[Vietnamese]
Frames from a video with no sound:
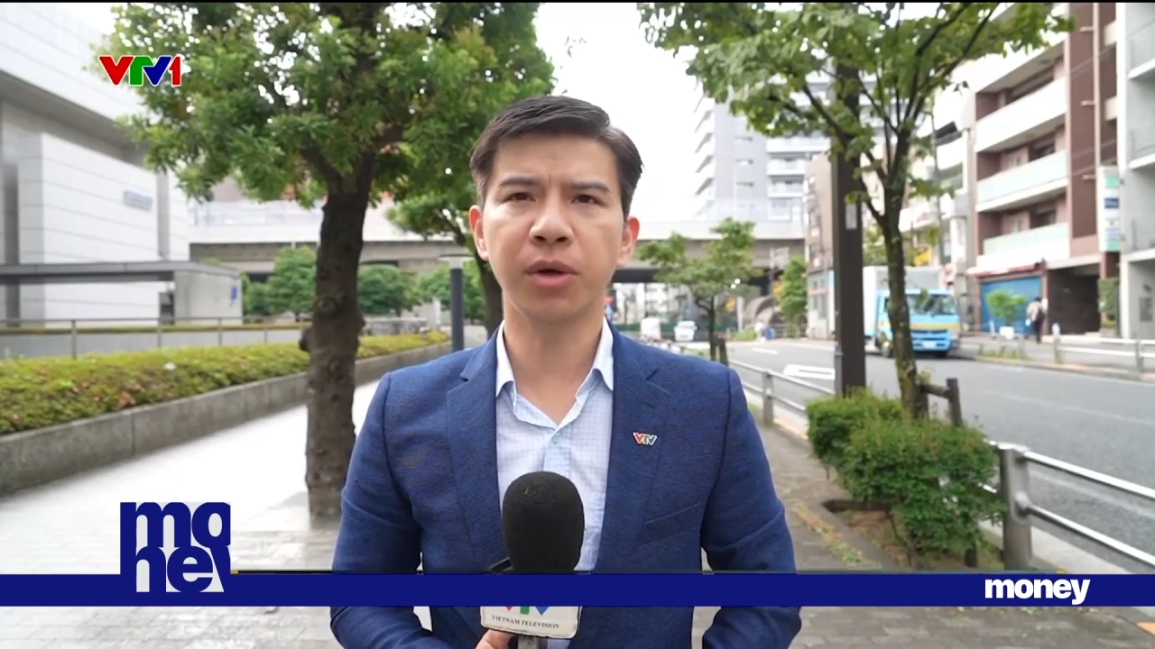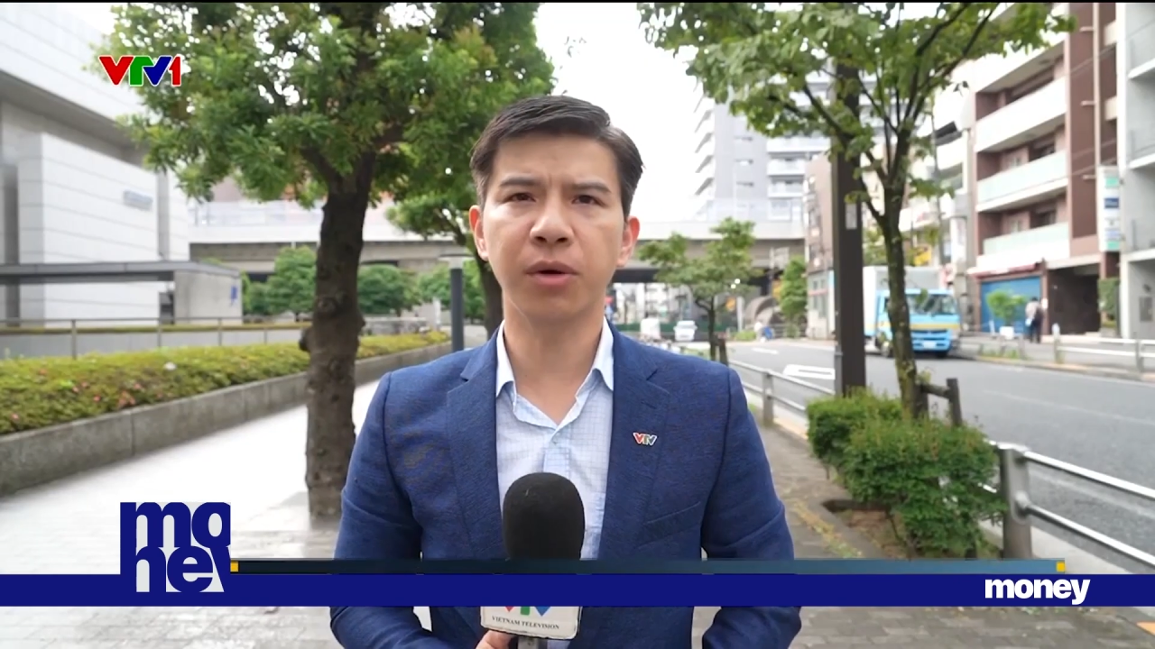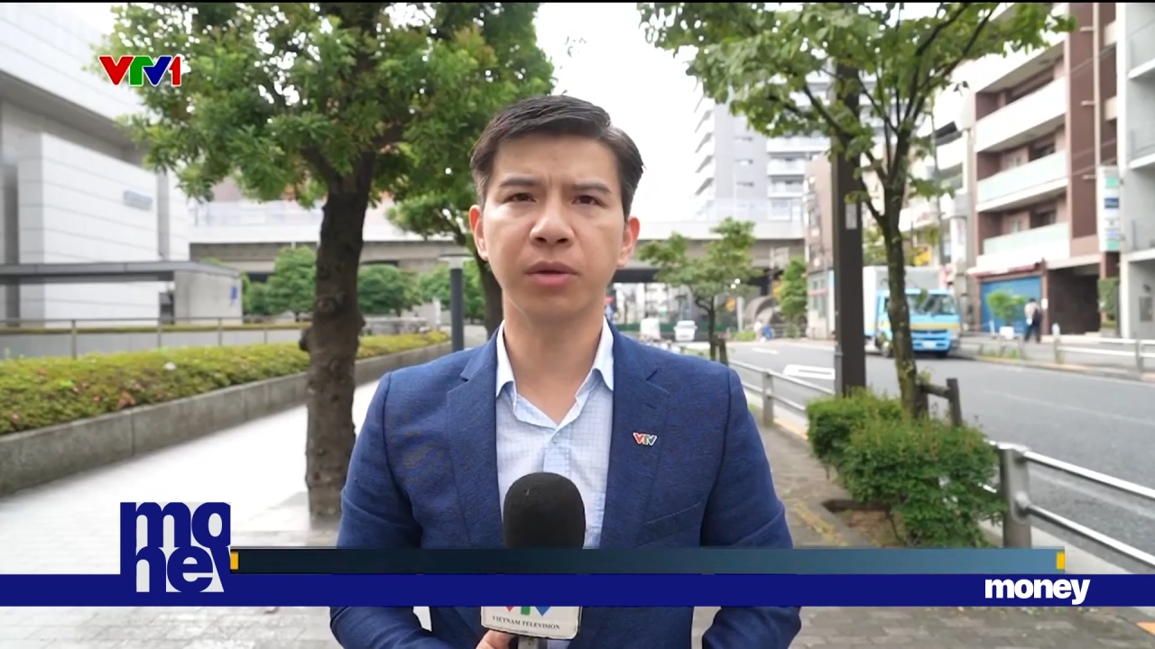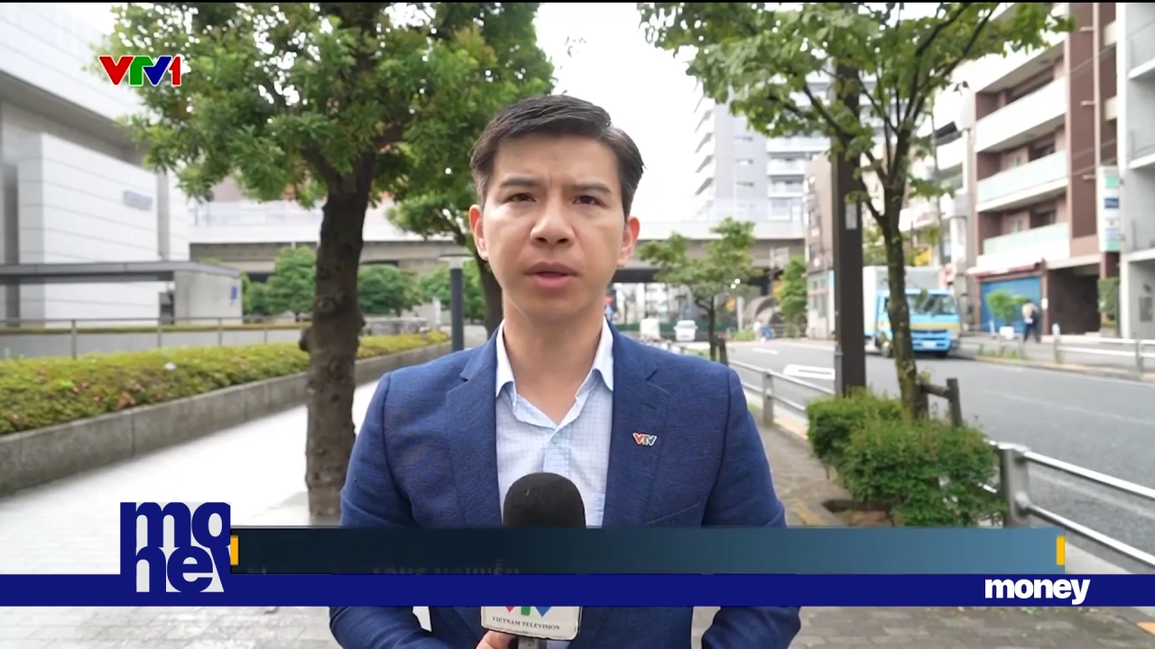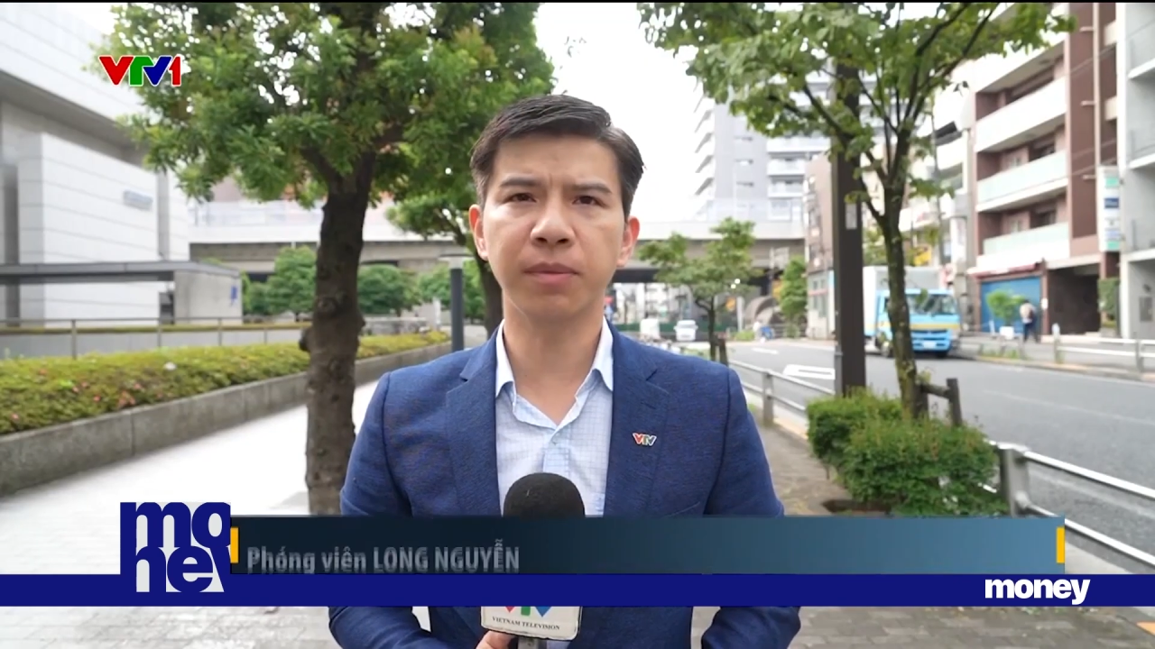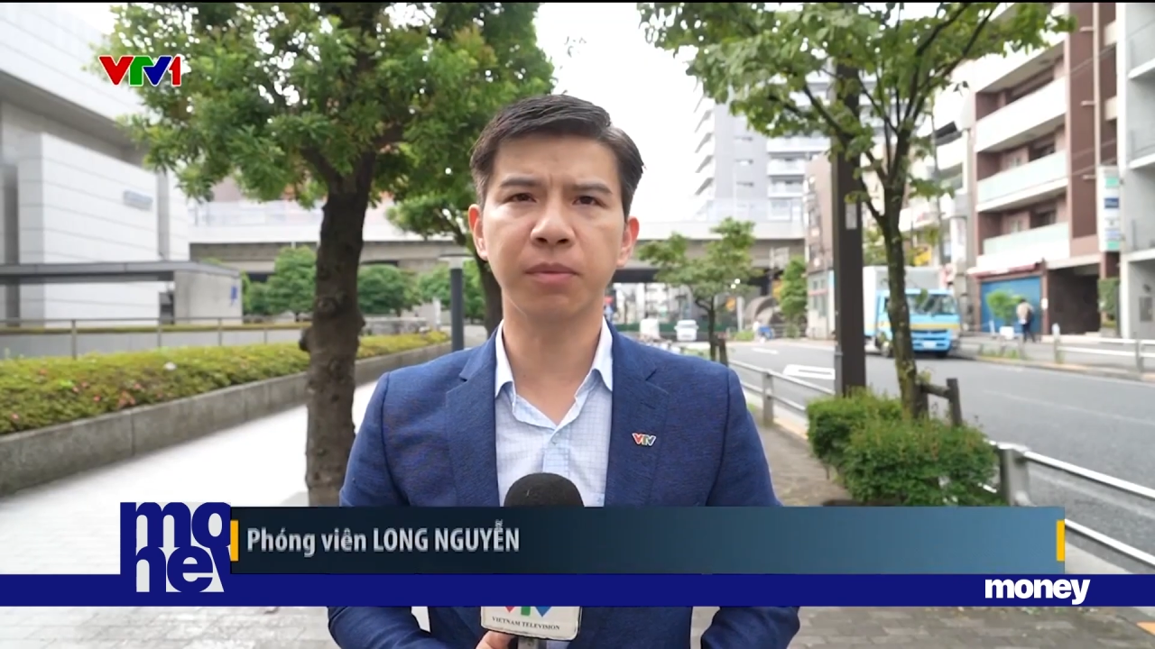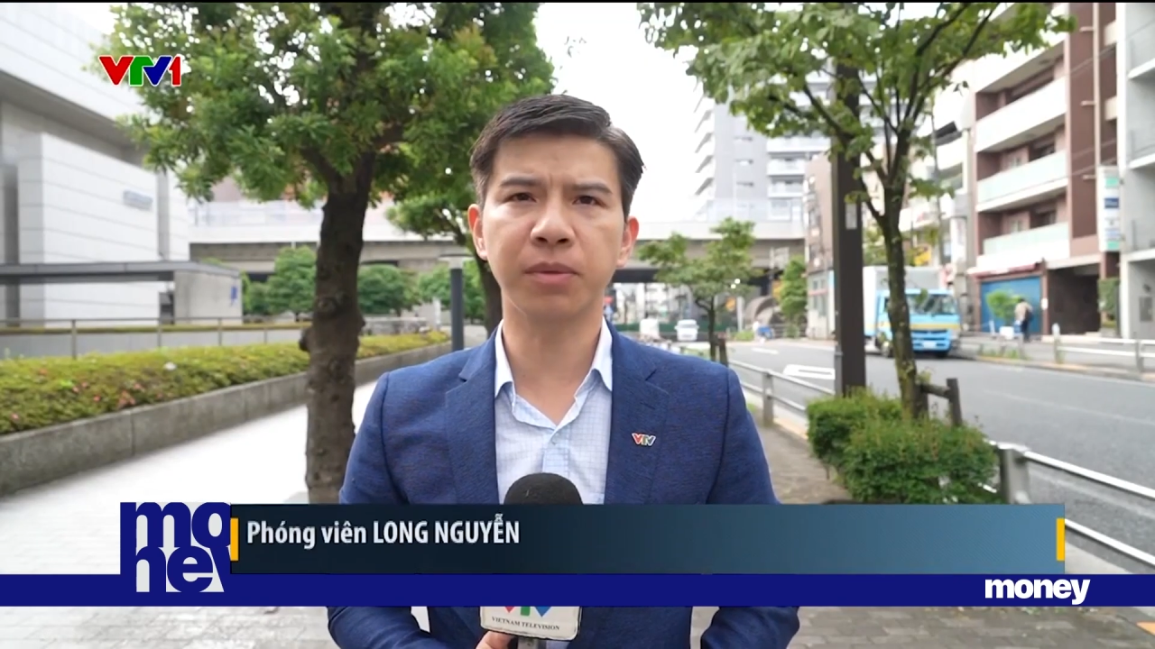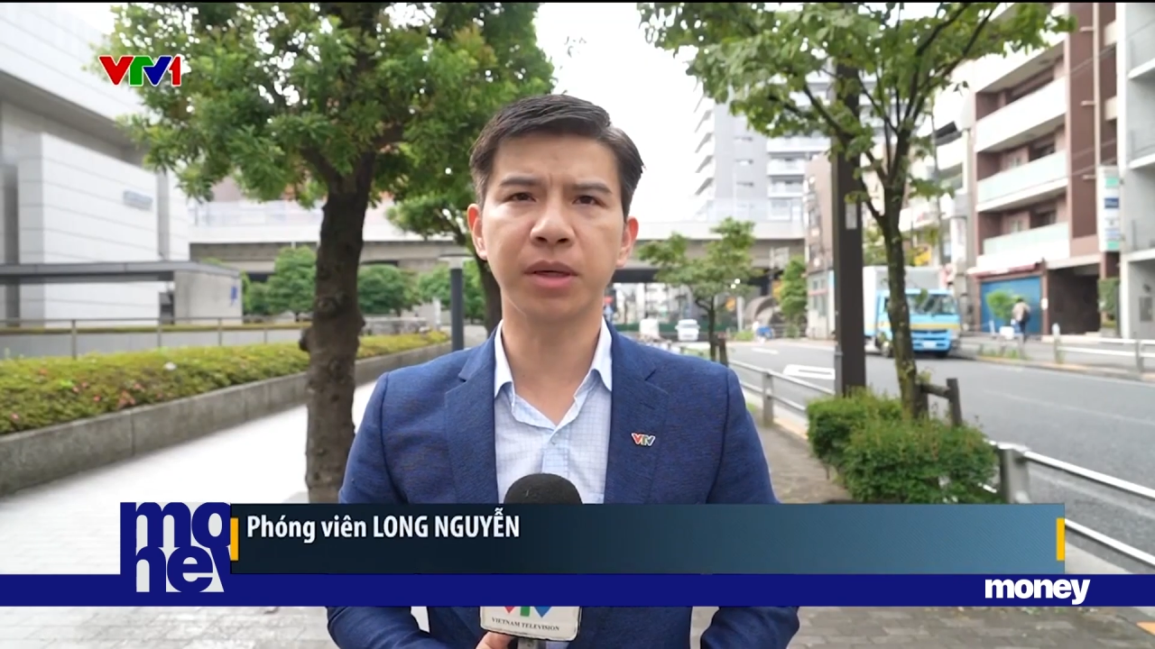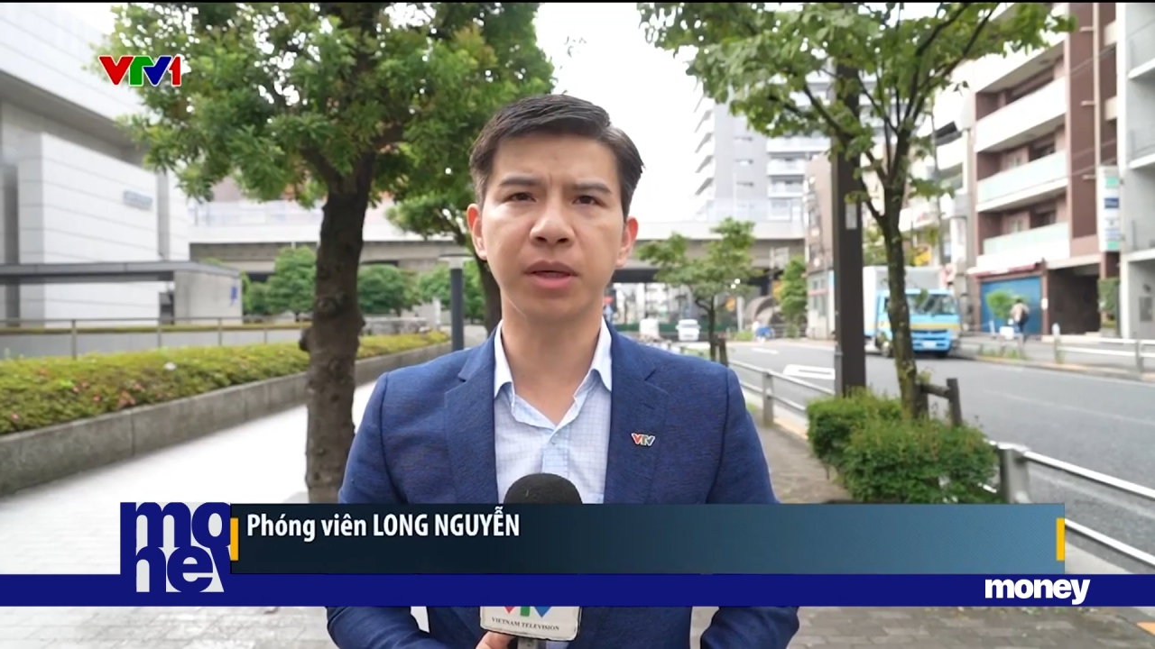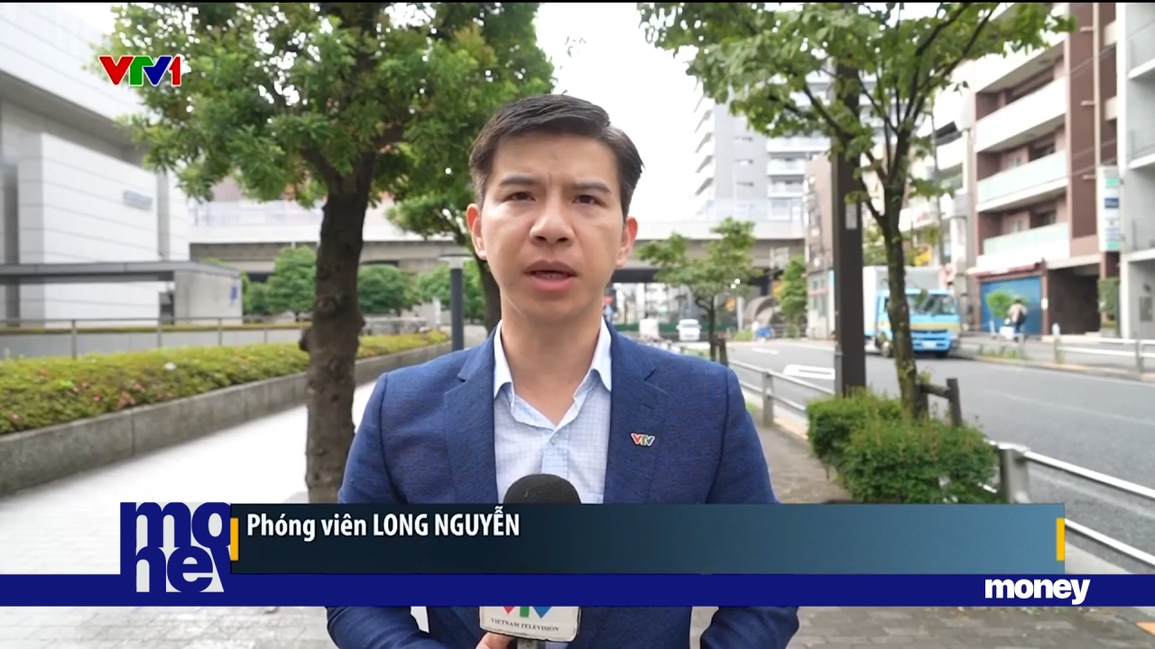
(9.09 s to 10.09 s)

Tokyo tiếp tục